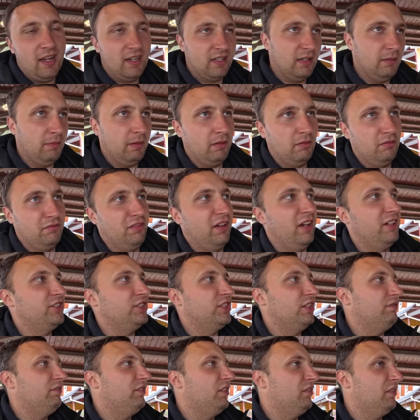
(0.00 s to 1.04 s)
Achterbahn- und
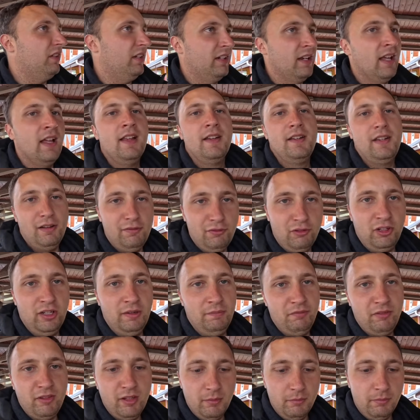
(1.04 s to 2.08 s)
Fahrgeschäfte sehen. Davon
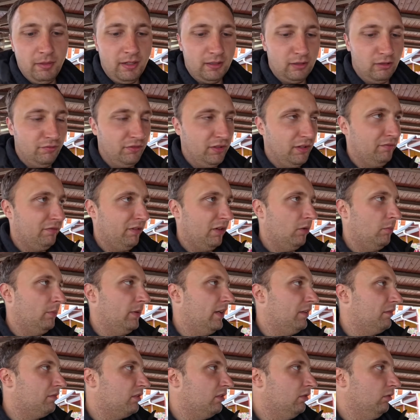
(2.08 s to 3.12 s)
gibt es hier im Park auf jeden Fall noch
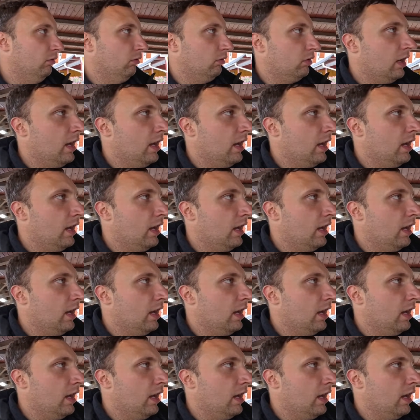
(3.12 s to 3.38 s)
mehr als genug.